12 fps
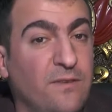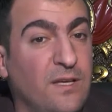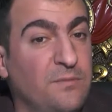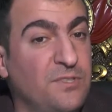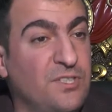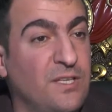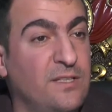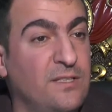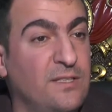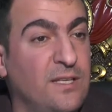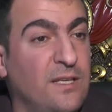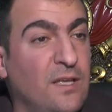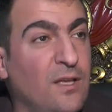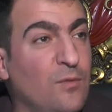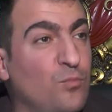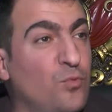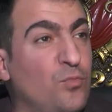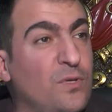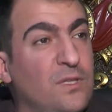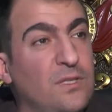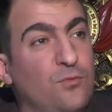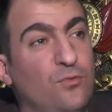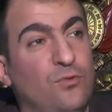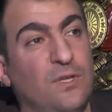veya bir şehirde bu
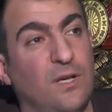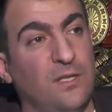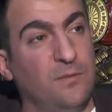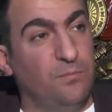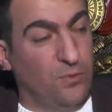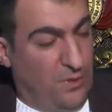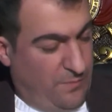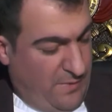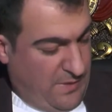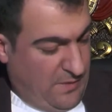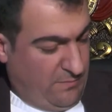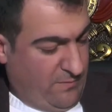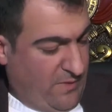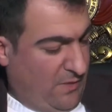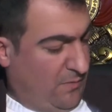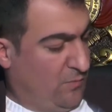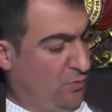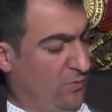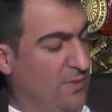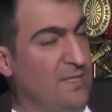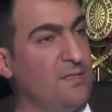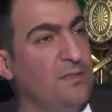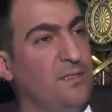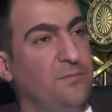malı ürünü alıp böyle bakar, bunu
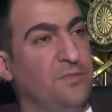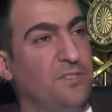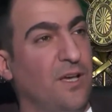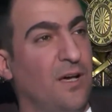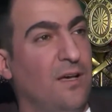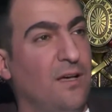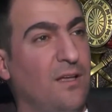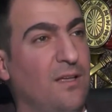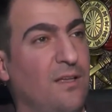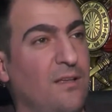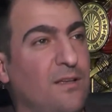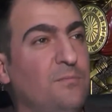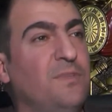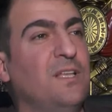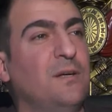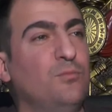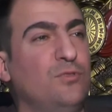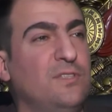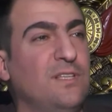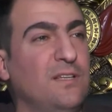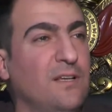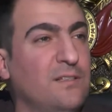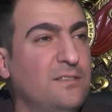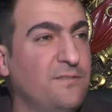nasıl dikmiş ya? Bir daha Muti'den
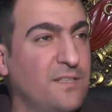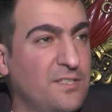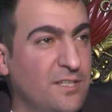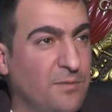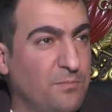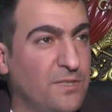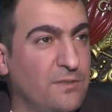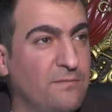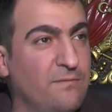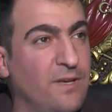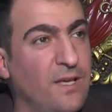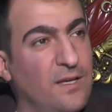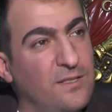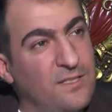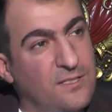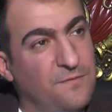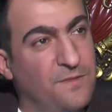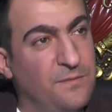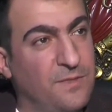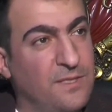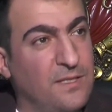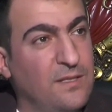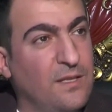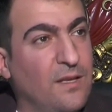alışveriş yapmayalım veya X
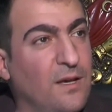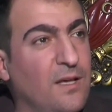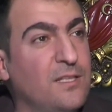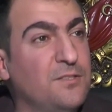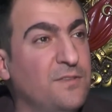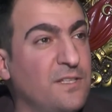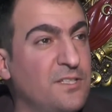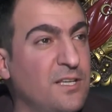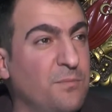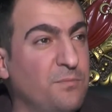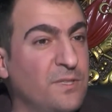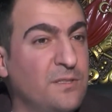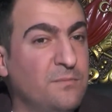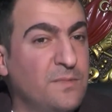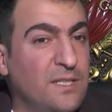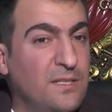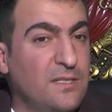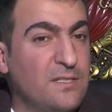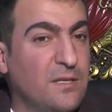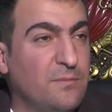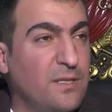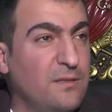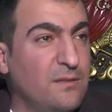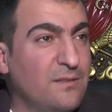firmadan alışveriş yapmayalım dediği
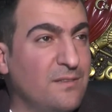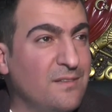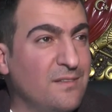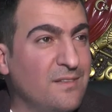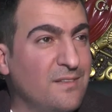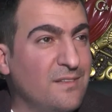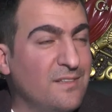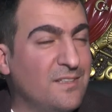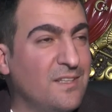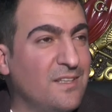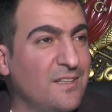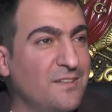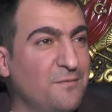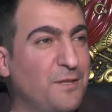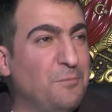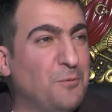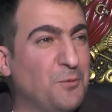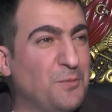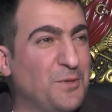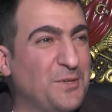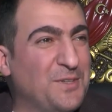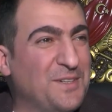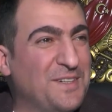zaman işte film kopuyor.